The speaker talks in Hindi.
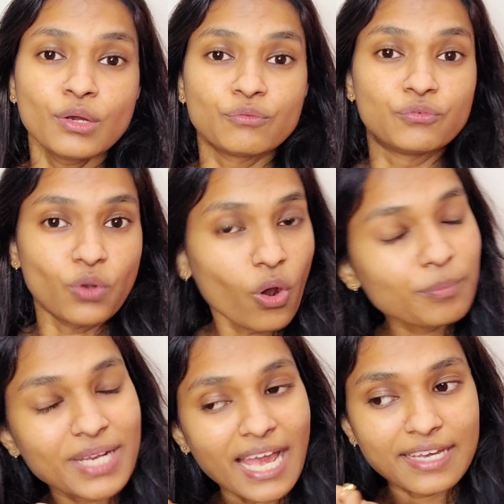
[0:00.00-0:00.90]
व्लॉग
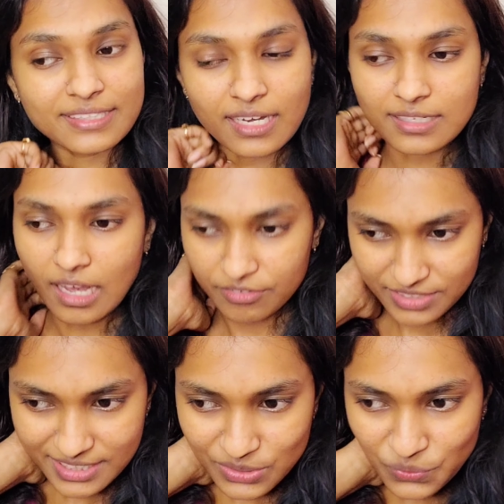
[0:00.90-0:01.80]
बनाया था
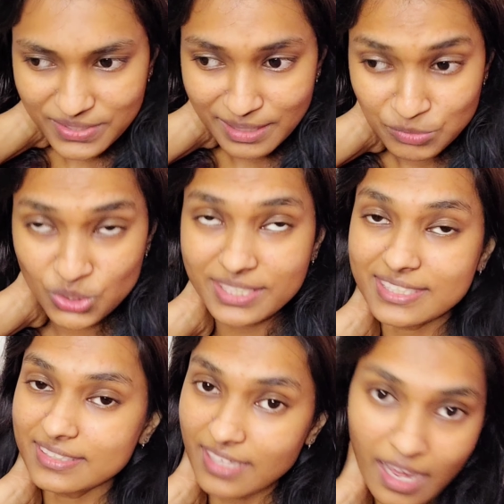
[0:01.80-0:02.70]
काफ़ी दिन हो गया मुझे
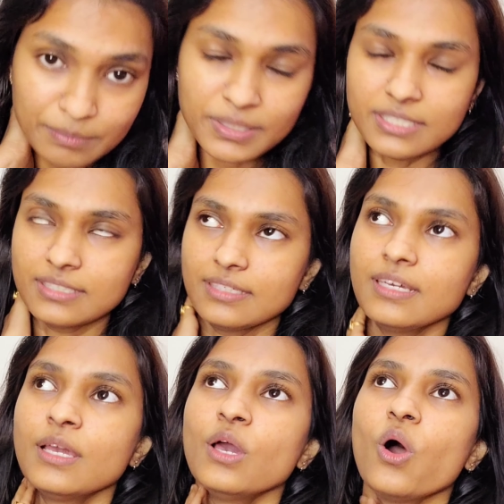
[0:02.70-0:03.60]
ध्यान भी नहीं है
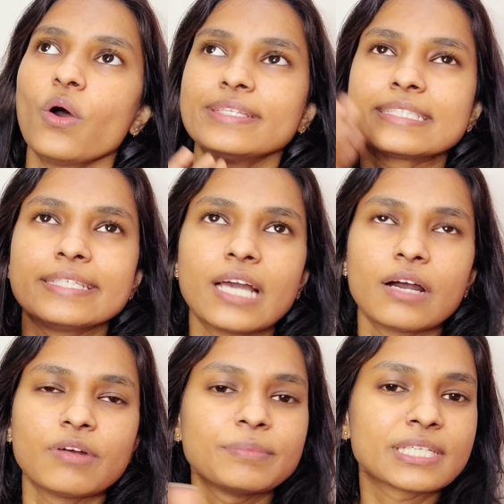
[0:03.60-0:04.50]
ऑनेस्टली
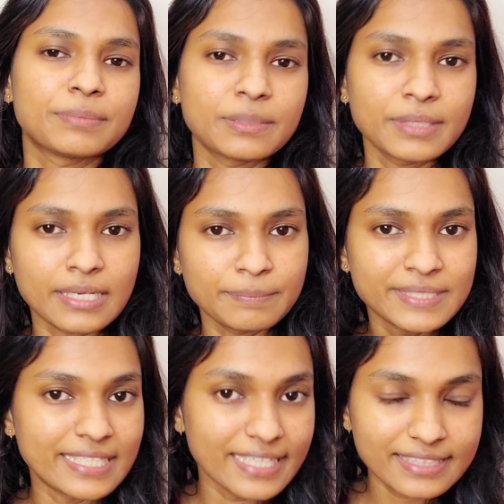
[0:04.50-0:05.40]
यहाँ वहाँ मैं कभी कभी
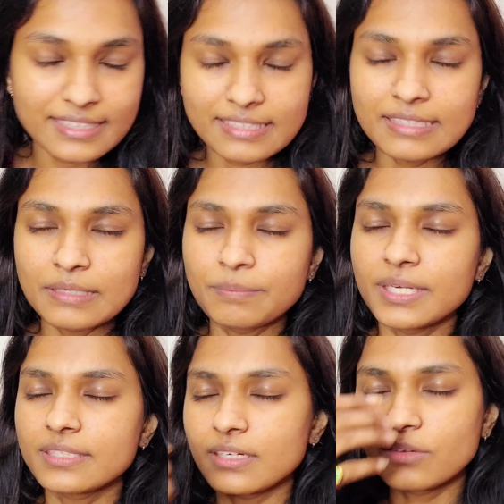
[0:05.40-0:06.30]
क्लिप्स लेती थी
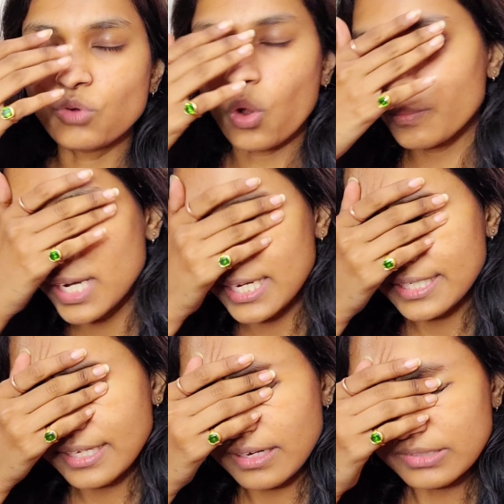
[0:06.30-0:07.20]
बट व्लॉग
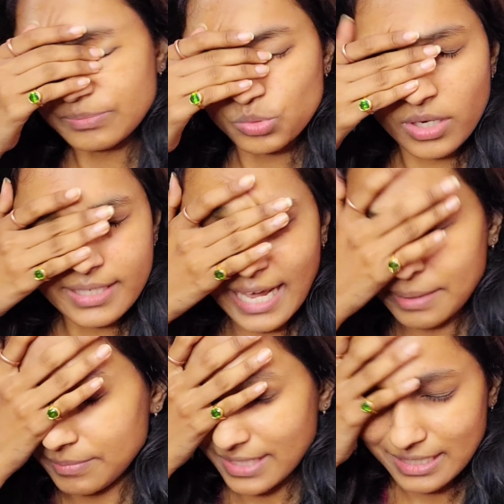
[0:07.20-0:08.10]
बनाने का पूरा
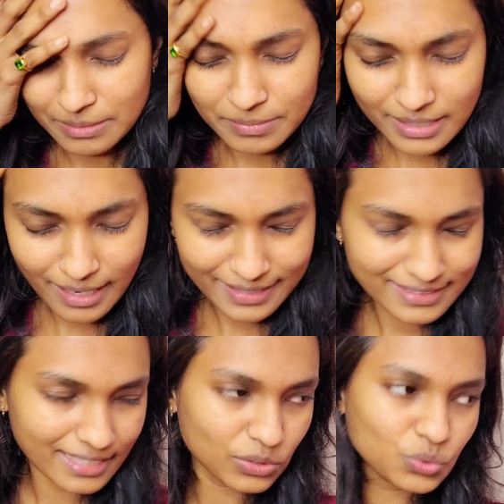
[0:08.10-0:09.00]
टाइम नहीं मिला एंड
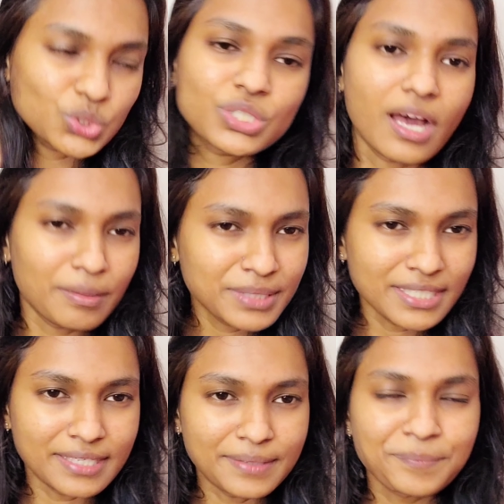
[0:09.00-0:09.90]
ज़्यादा कुछ था भी नहीं